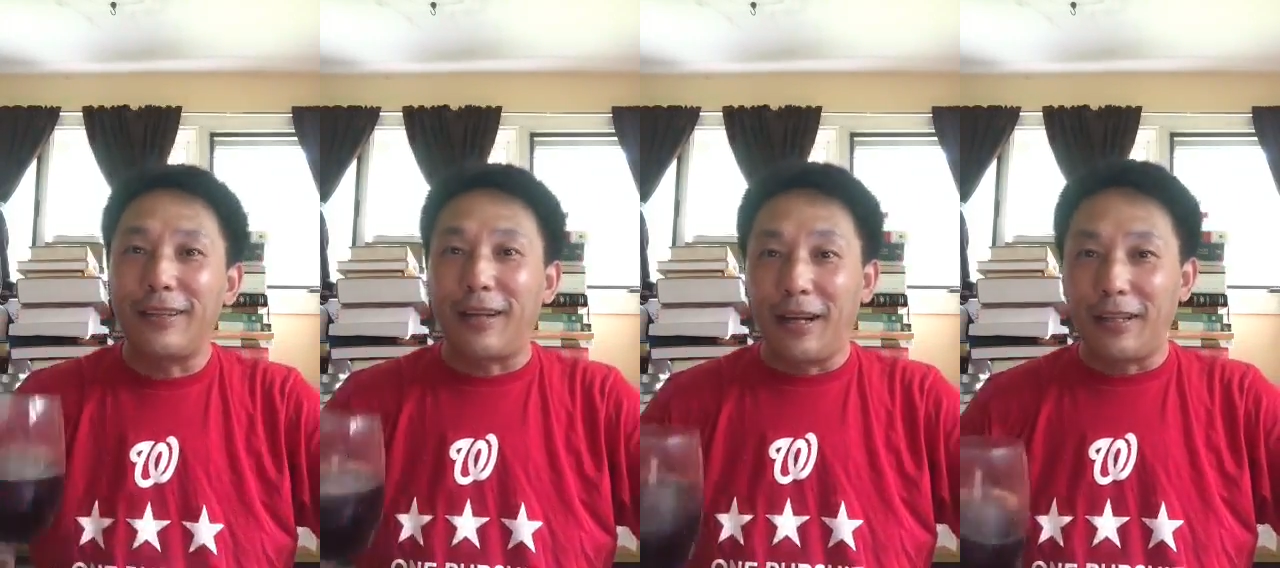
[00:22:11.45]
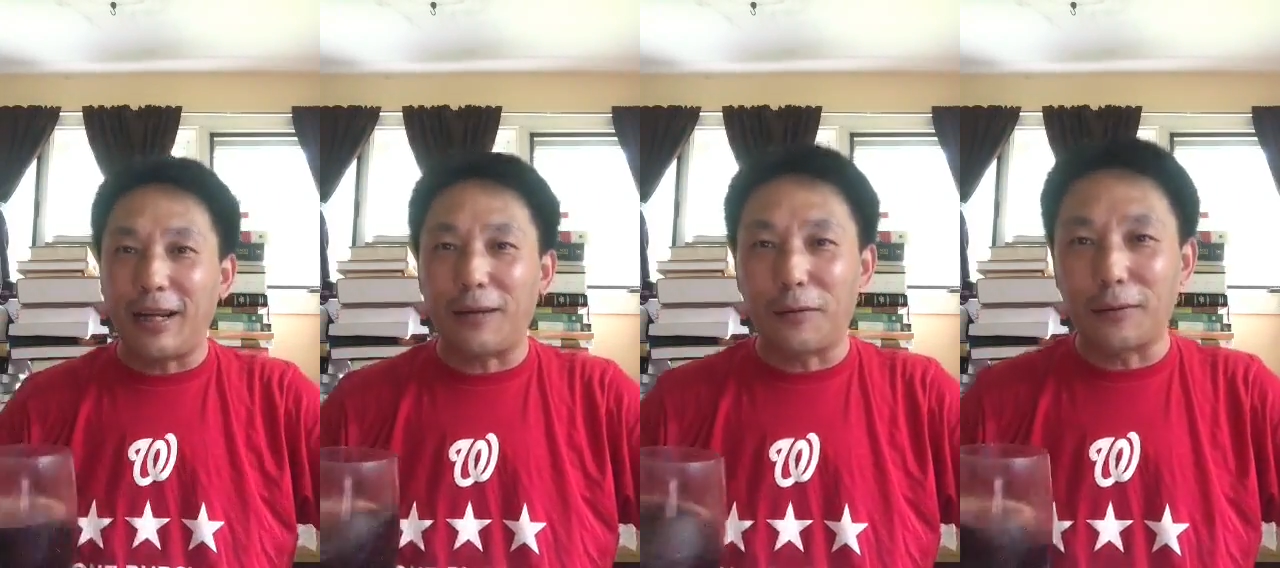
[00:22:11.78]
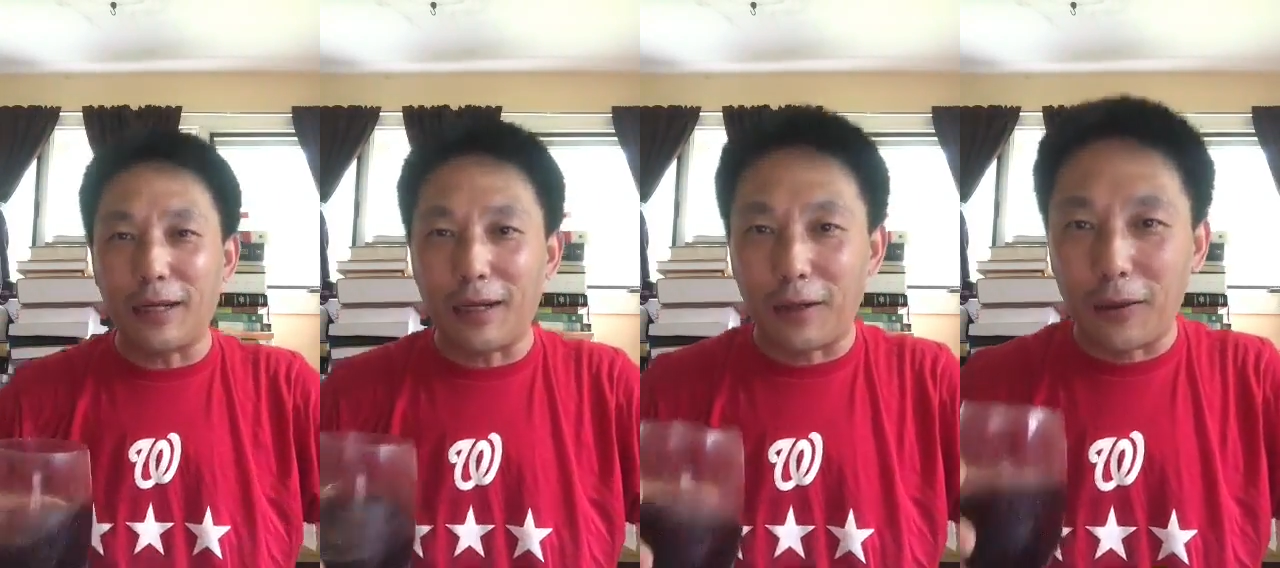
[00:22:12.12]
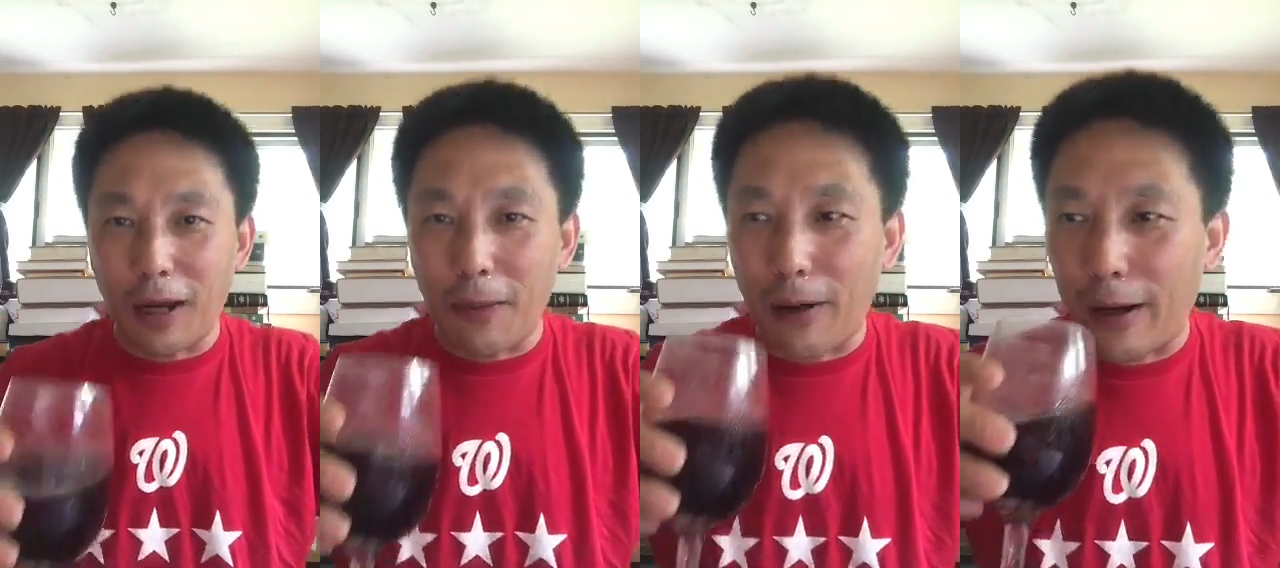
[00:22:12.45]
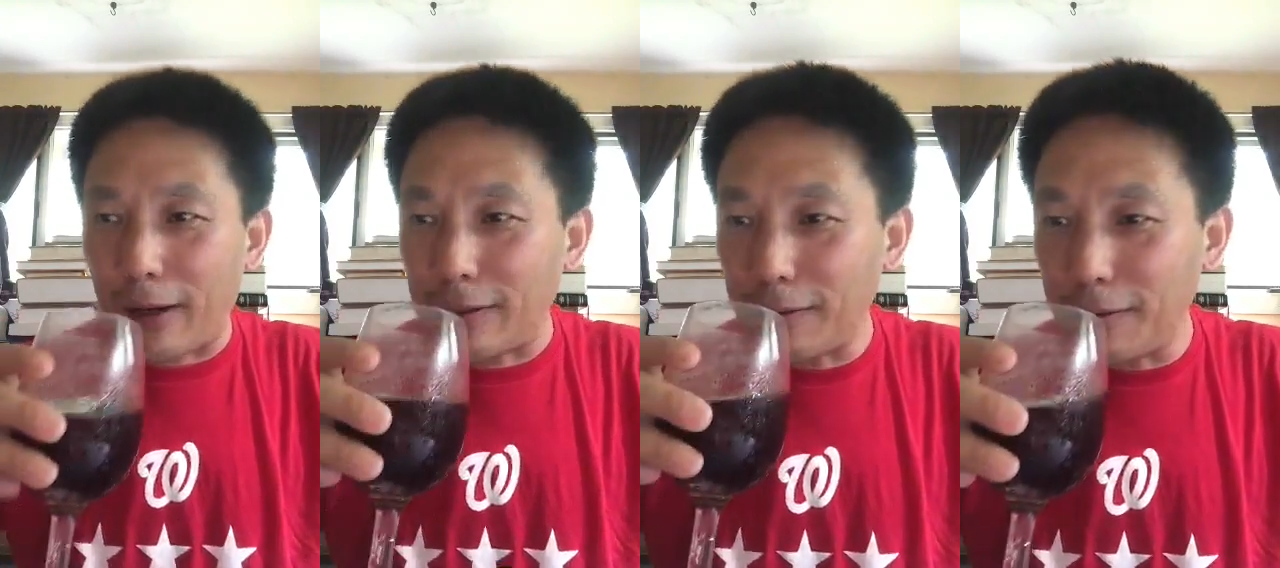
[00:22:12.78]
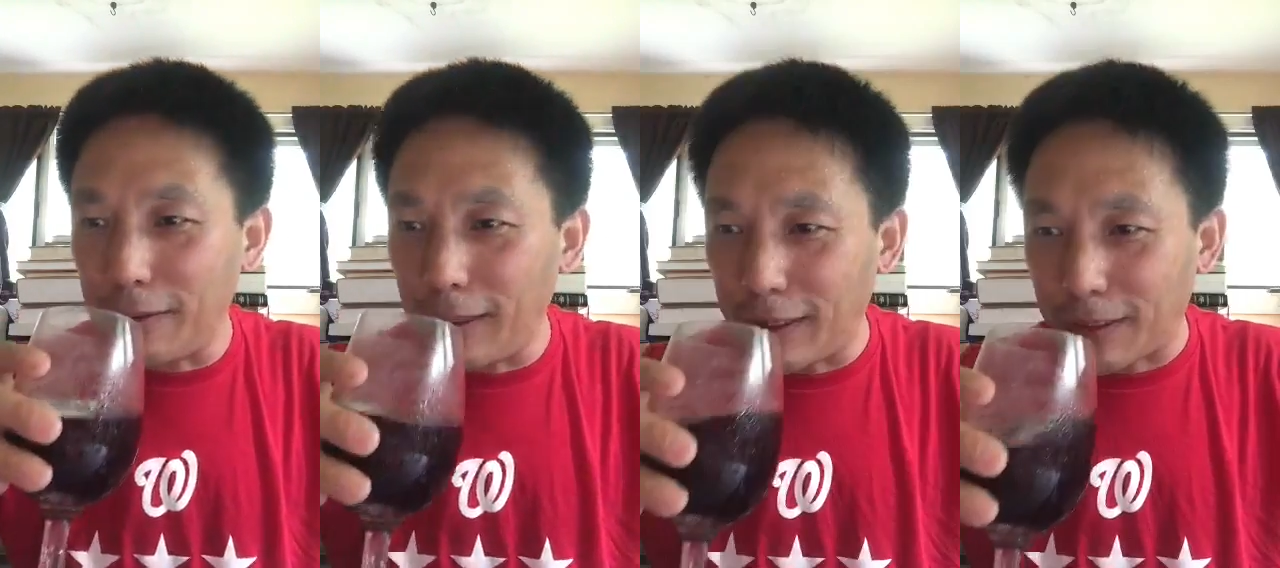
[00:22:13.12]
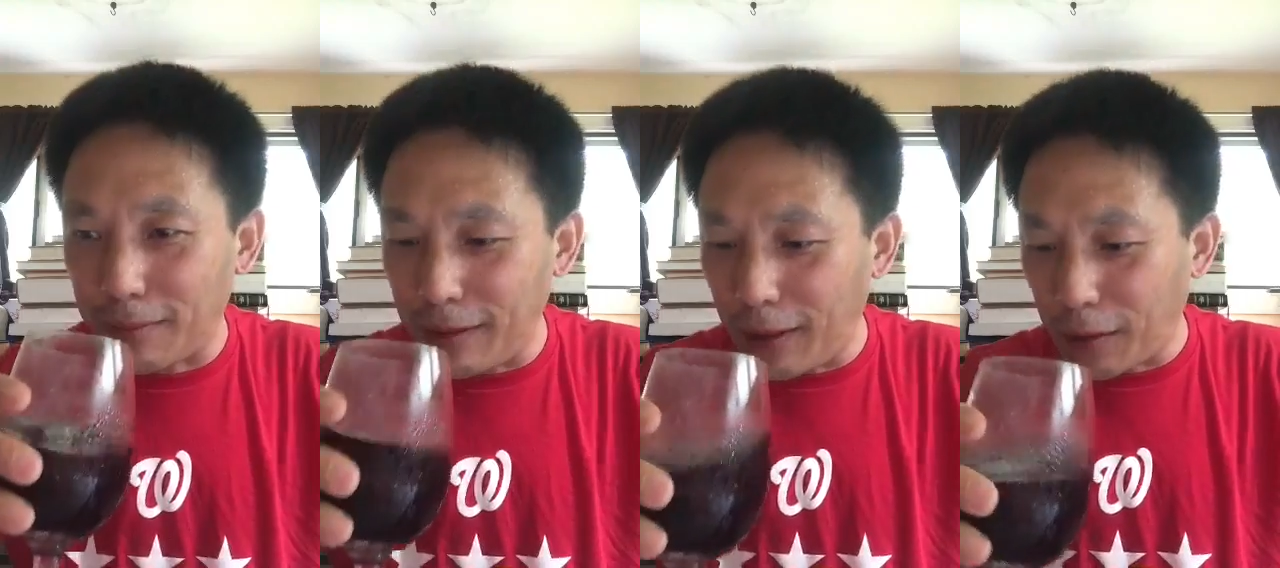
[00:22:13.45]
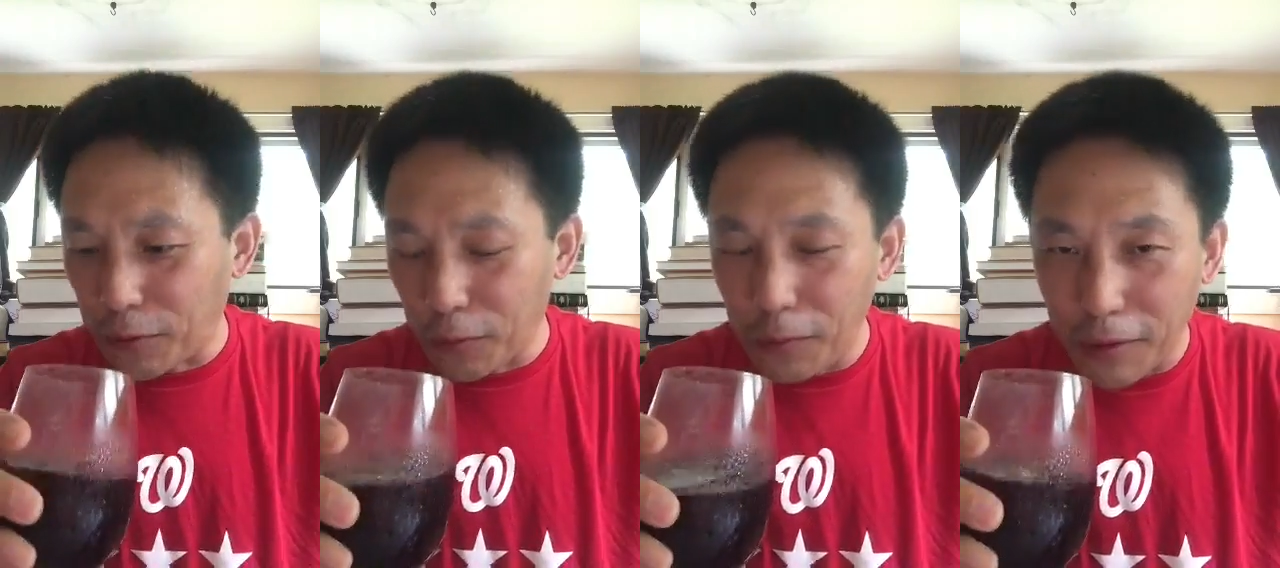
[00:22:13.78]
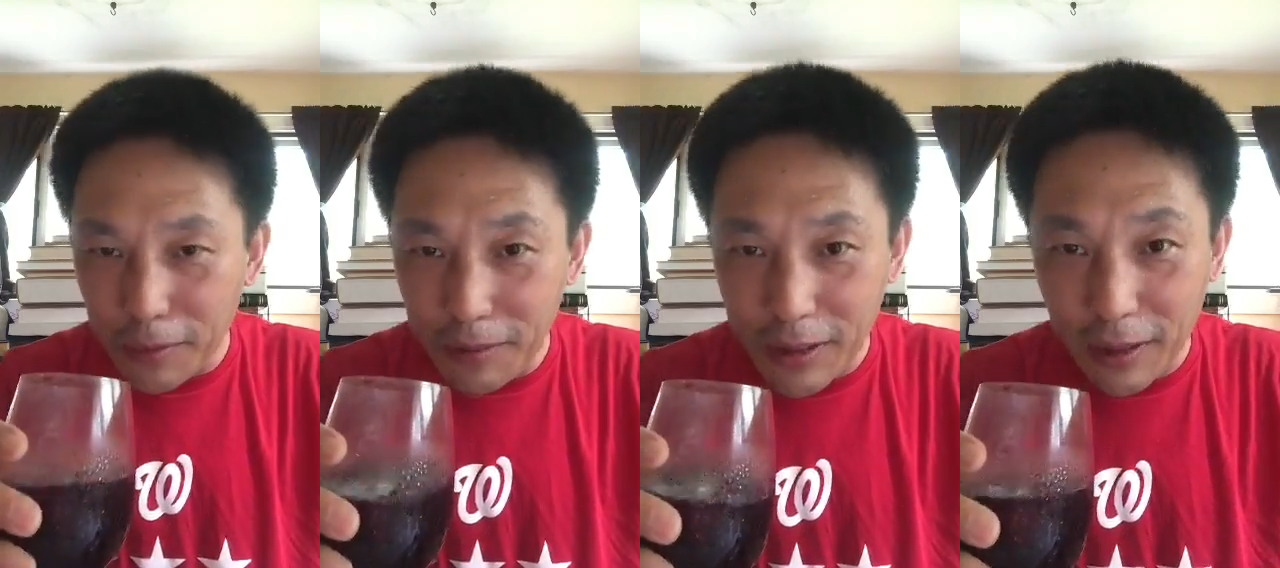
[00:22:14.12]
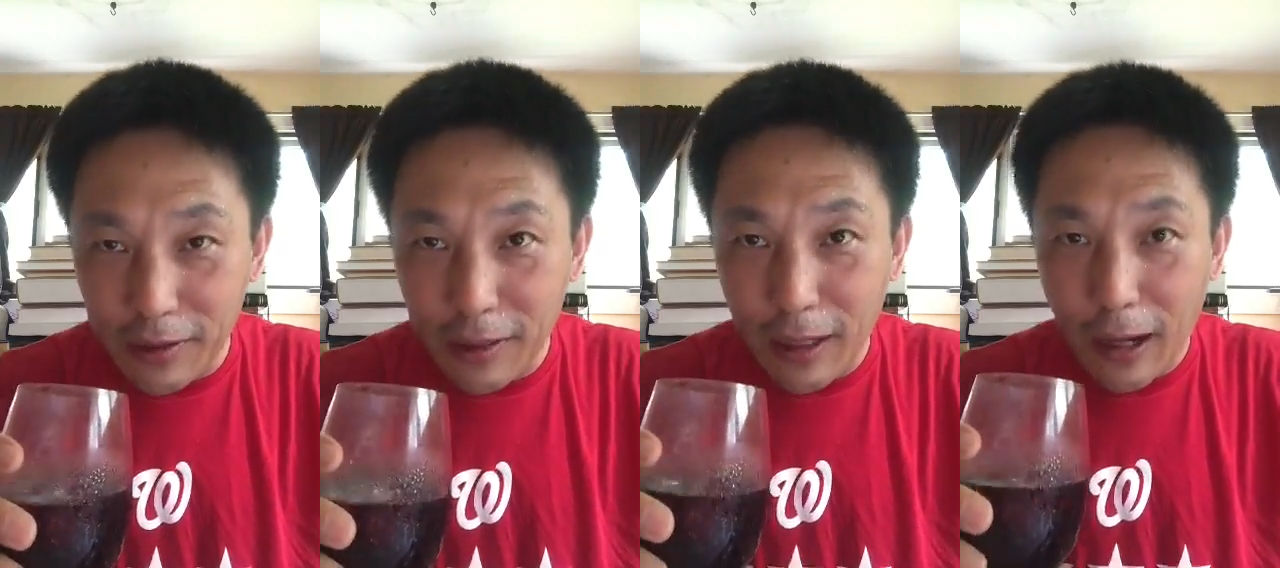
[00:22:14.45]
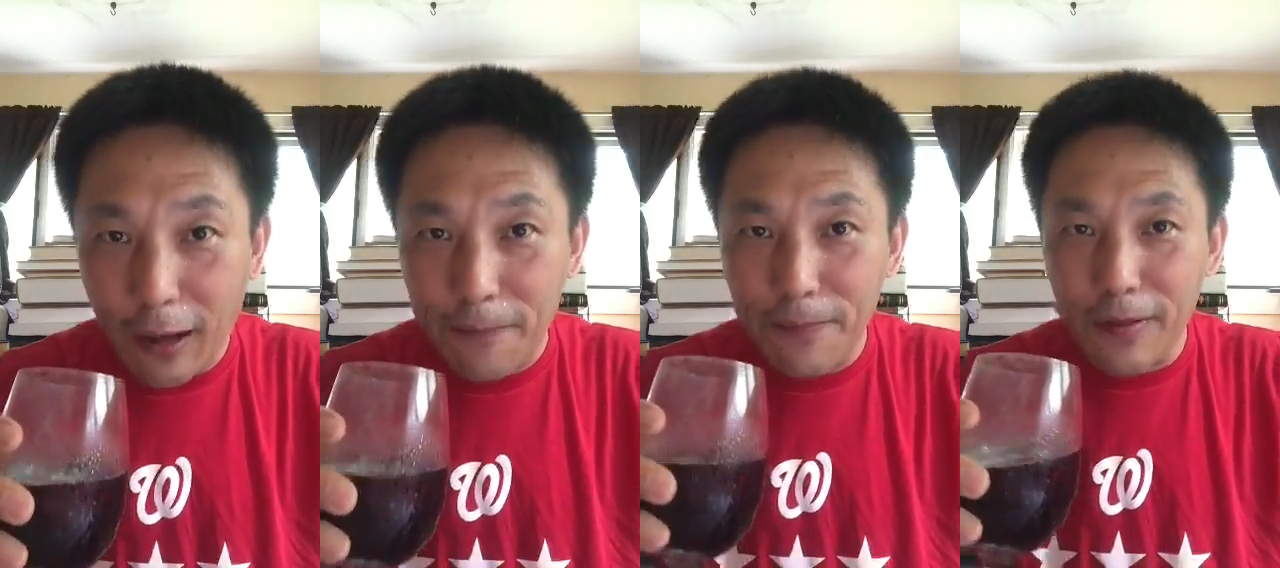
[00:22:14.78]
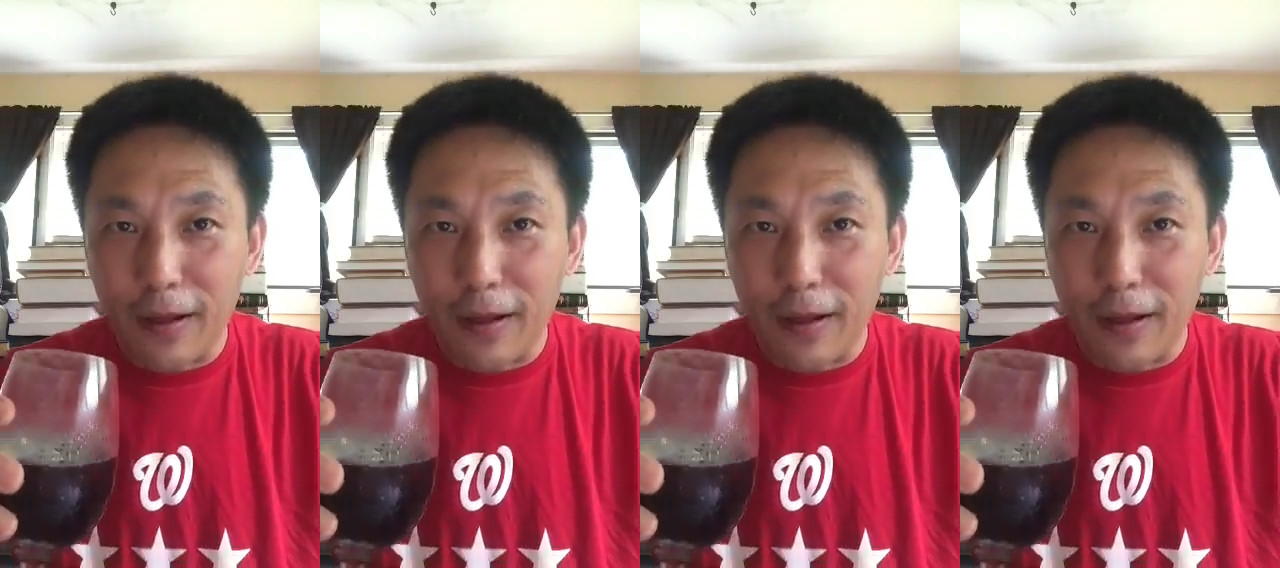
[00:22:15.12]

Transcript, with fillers: 这一下共产党又害怕了，那共产党怎么能让中国人民上街啊？